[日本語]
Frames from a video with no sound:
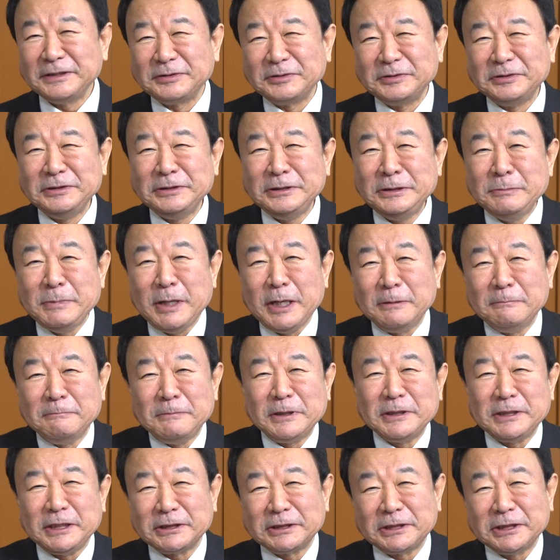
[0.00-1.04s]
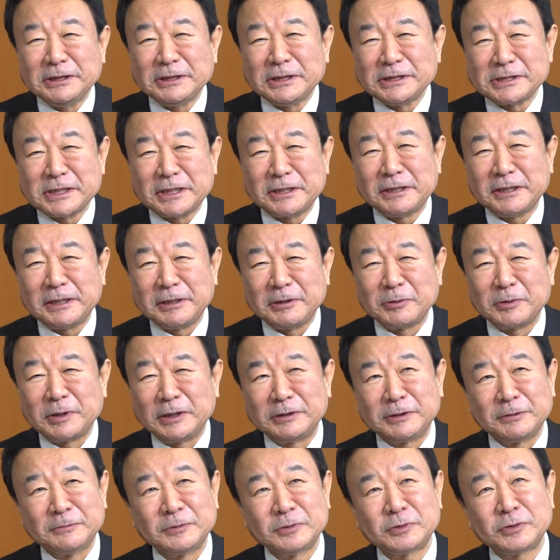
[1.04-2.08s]
あの今あんまり当てになさらない方がい
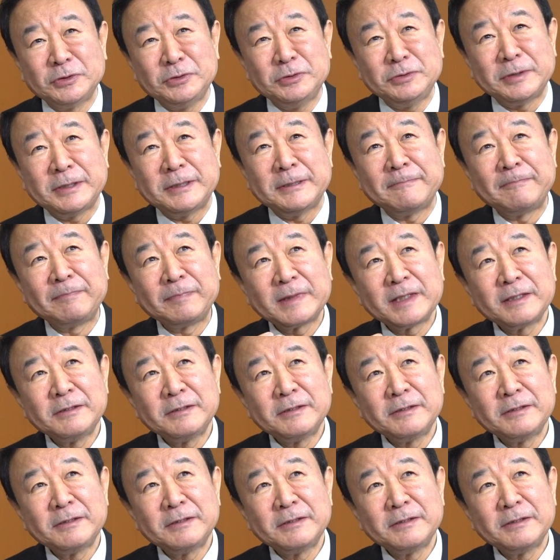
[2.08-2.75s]
いと思う。というのは